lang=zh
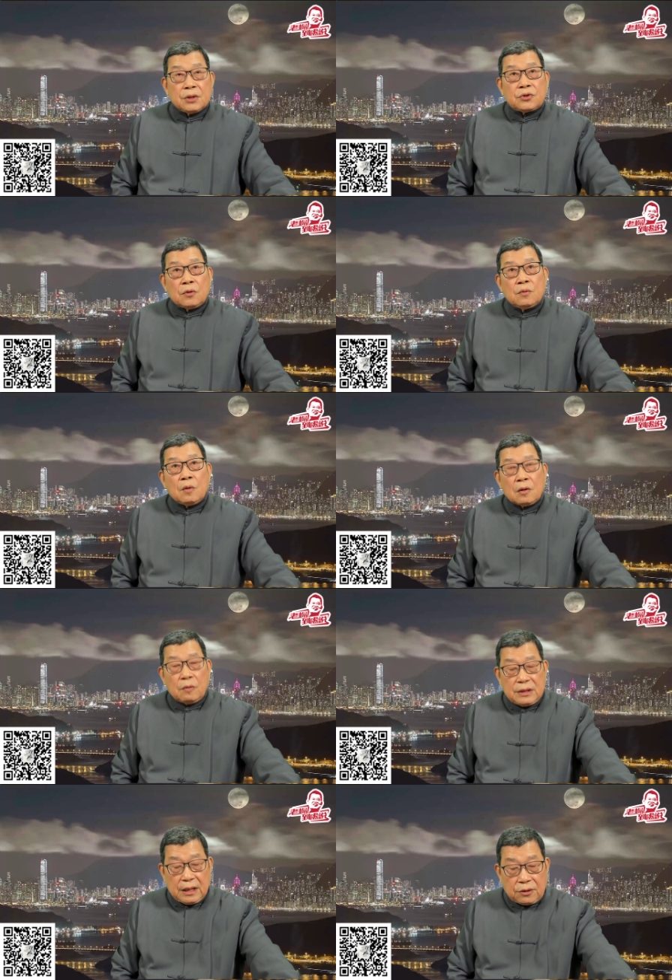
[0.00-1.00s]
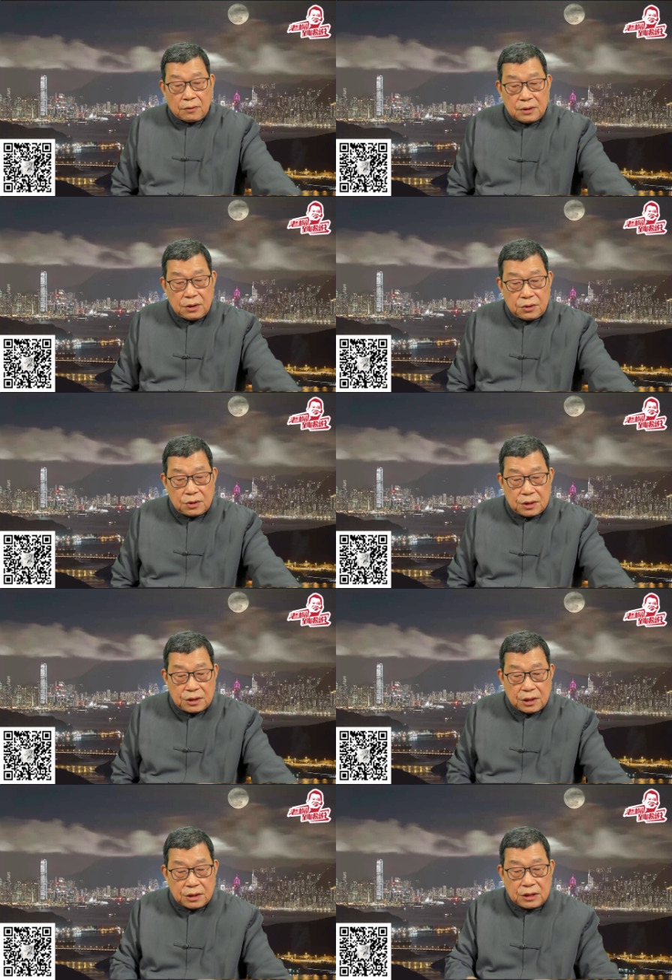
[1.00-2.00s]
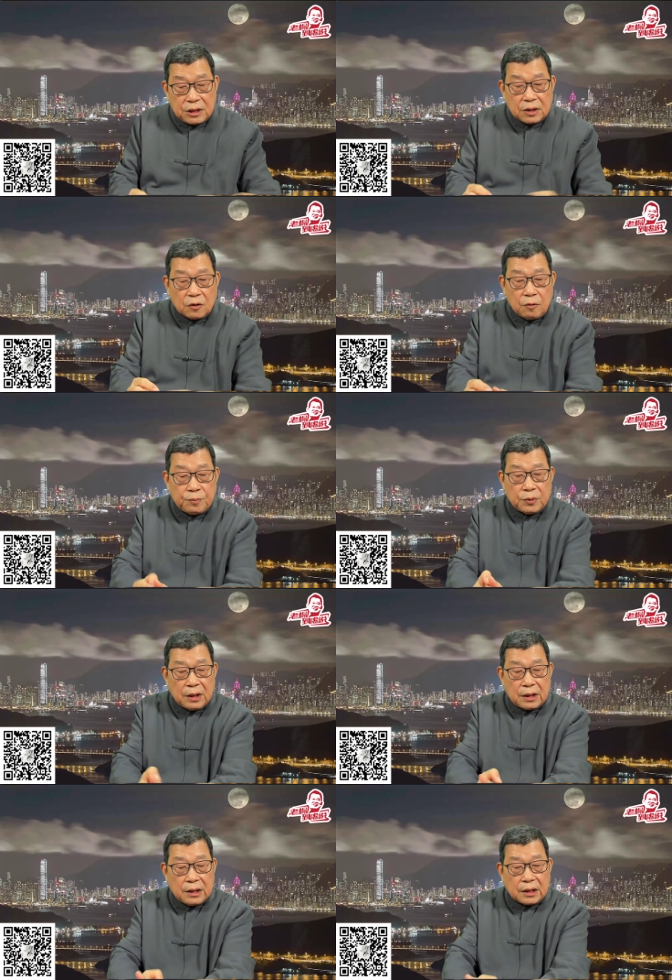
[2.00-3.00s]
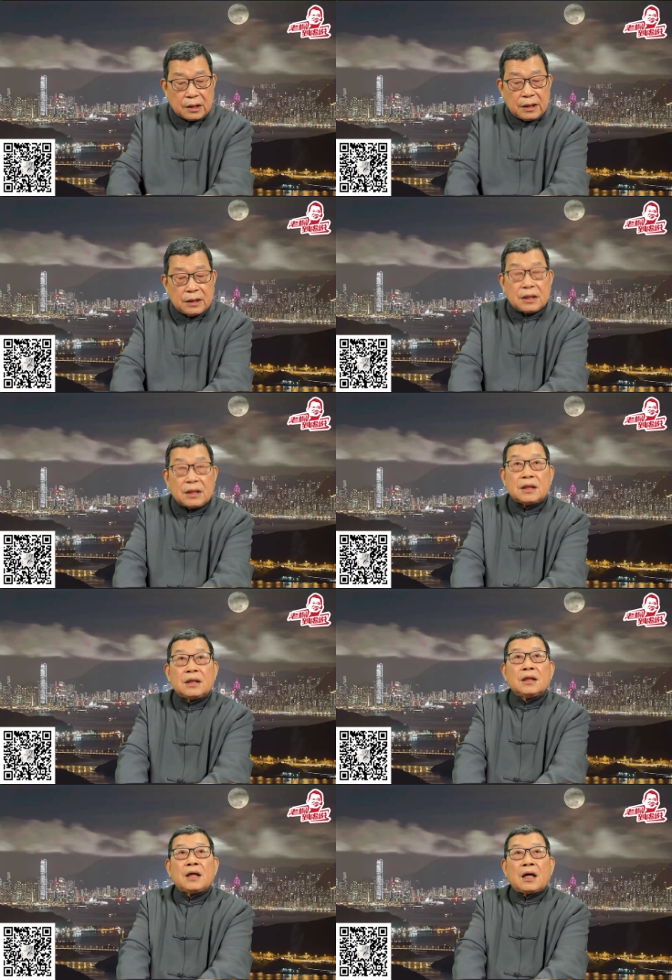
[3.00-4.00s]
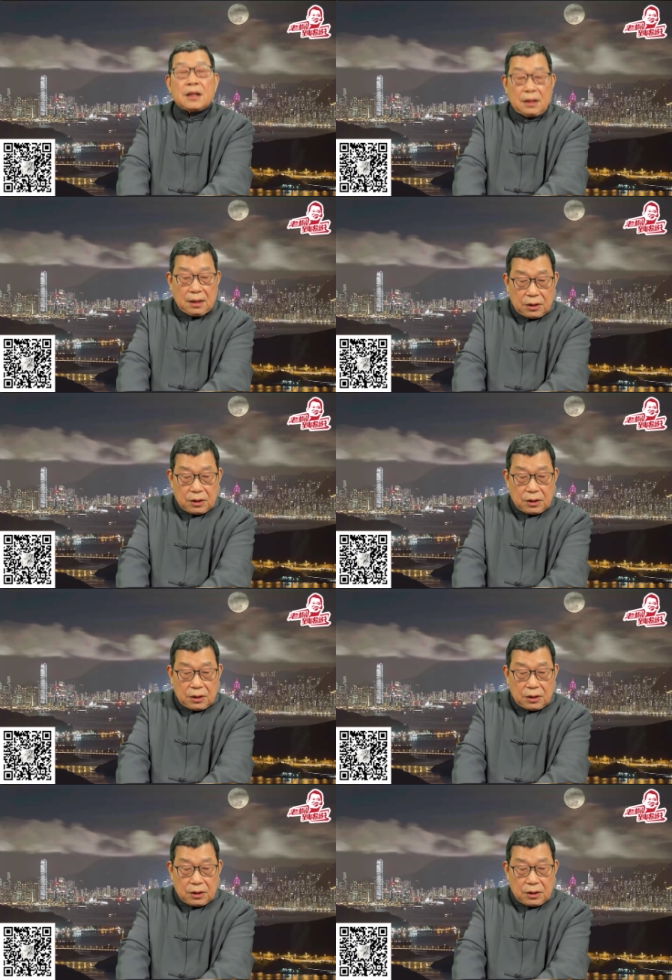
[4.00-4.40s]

中国国家统计局星期二公布，二零二二年底，呃，